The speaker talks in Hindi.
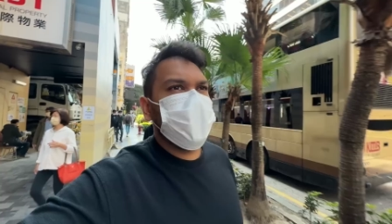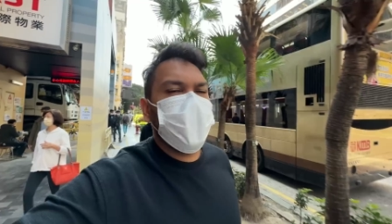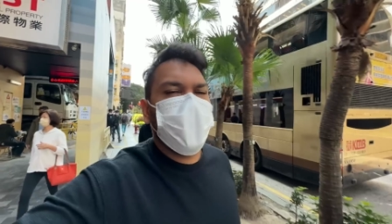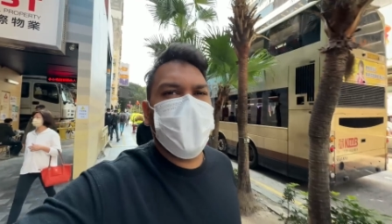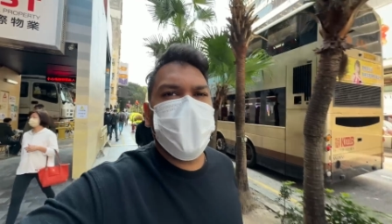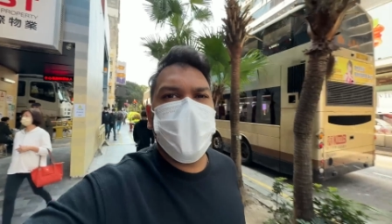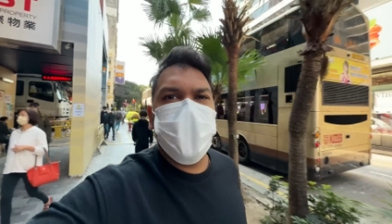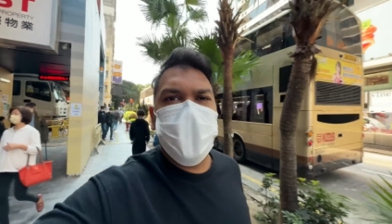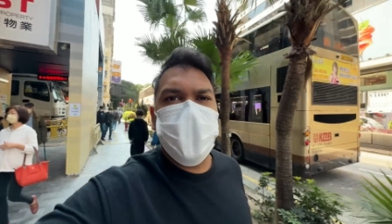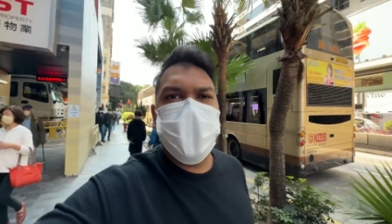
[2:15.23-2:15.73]
जगह
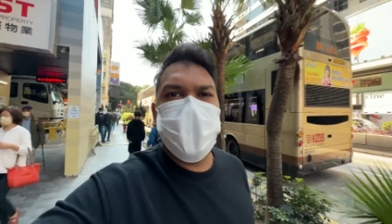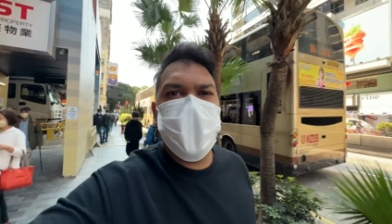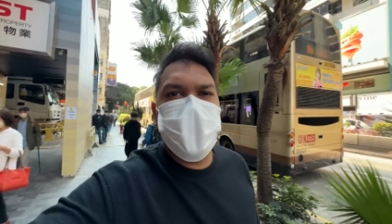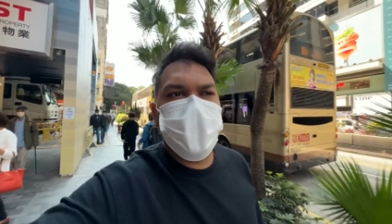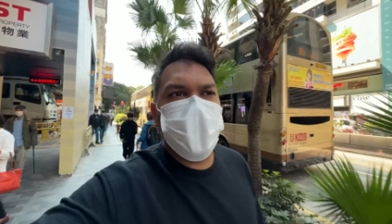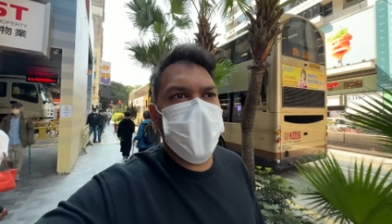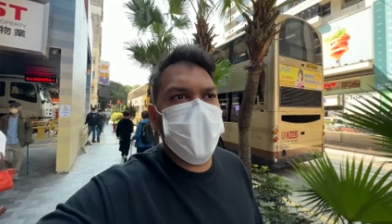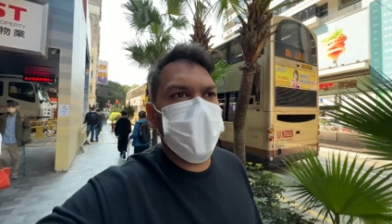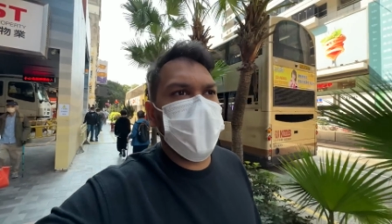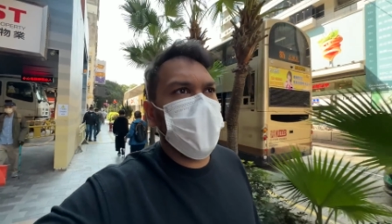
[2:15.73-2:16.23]
वो इतनी
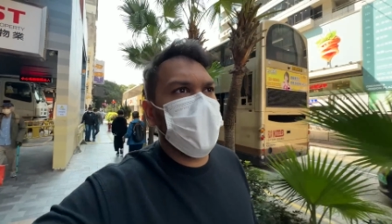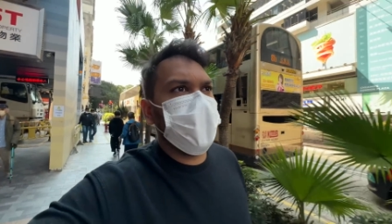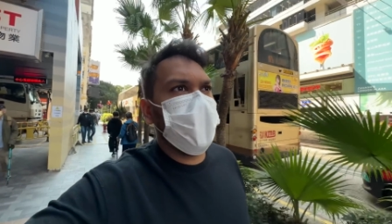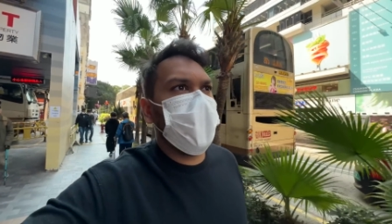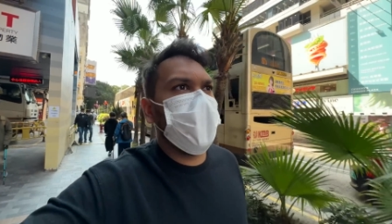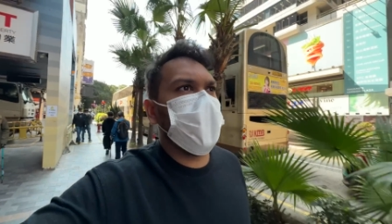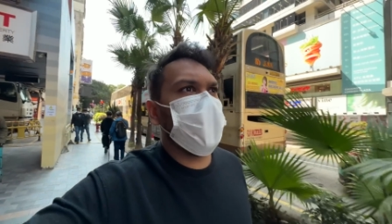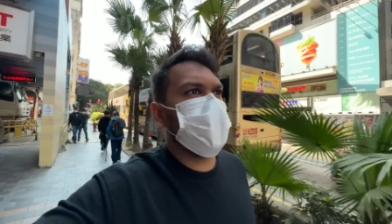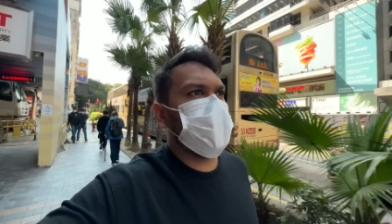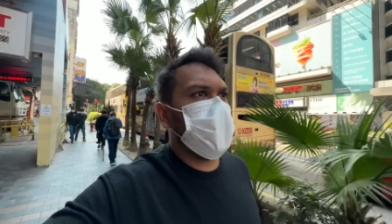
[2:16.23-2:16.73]
बड़ी बड़ी
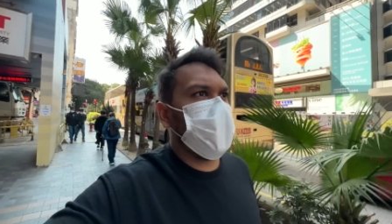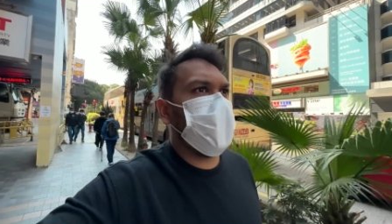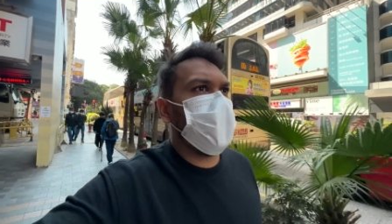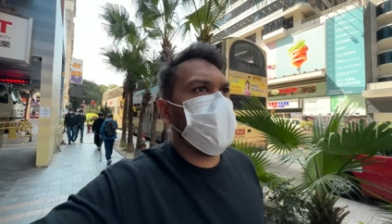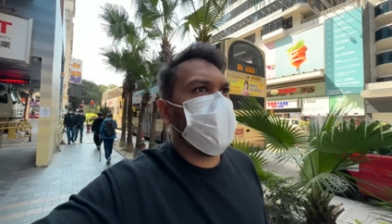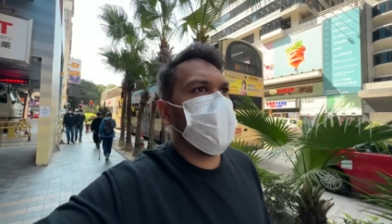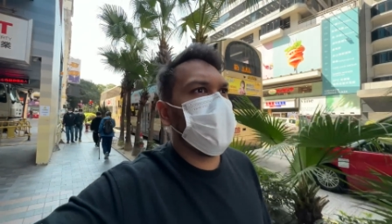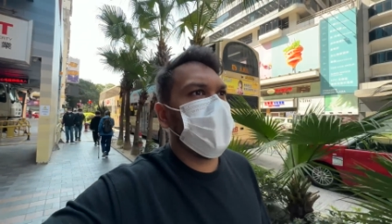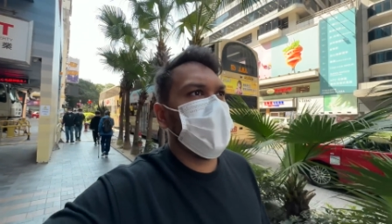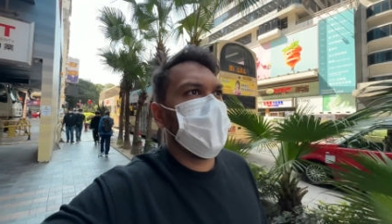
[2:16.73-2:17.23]
बिल्डिंग्स हैं
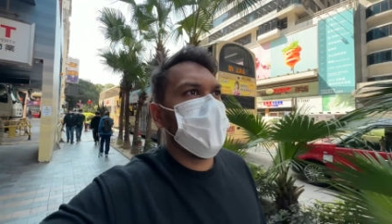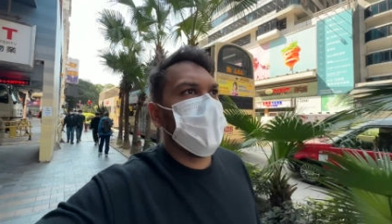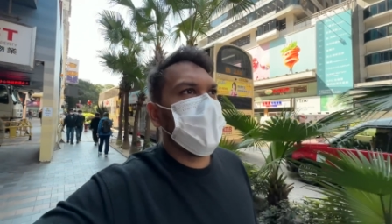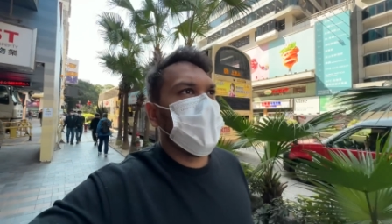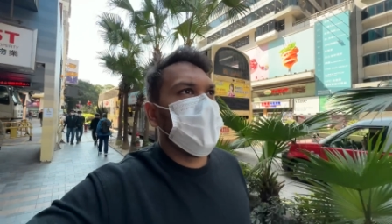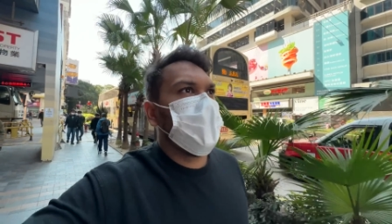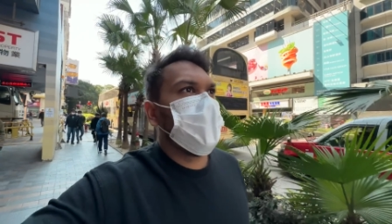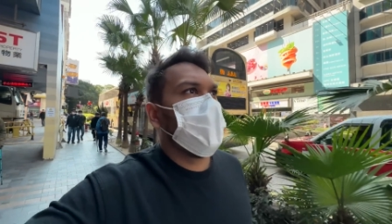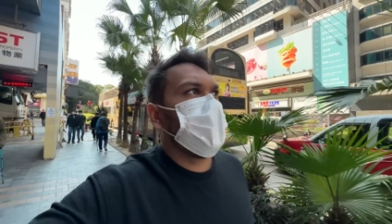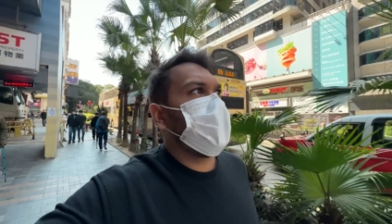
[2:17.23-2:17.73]

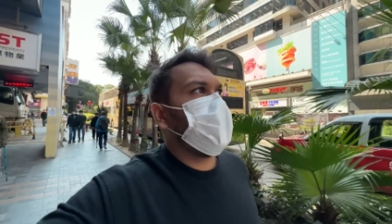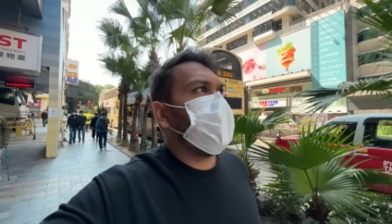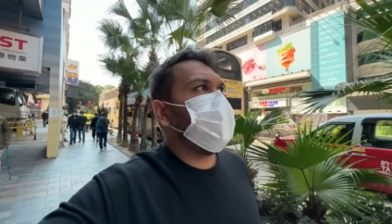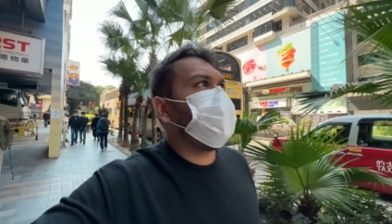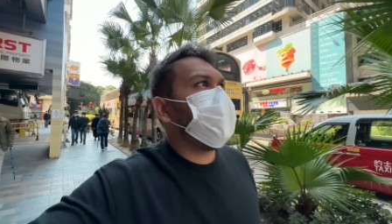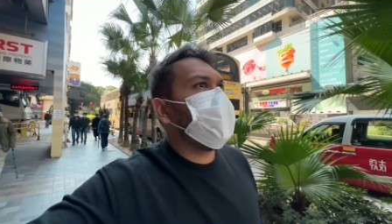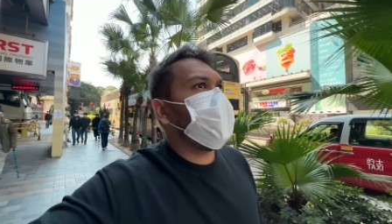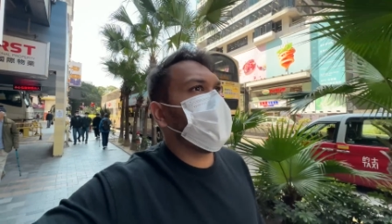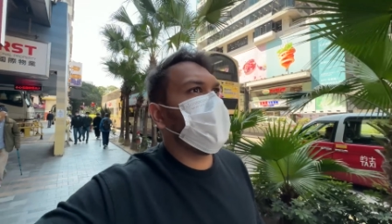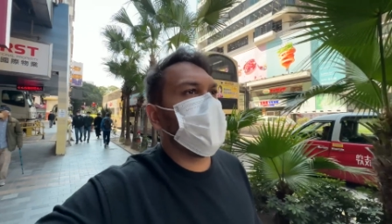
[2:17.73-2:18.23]
काफ़ी हद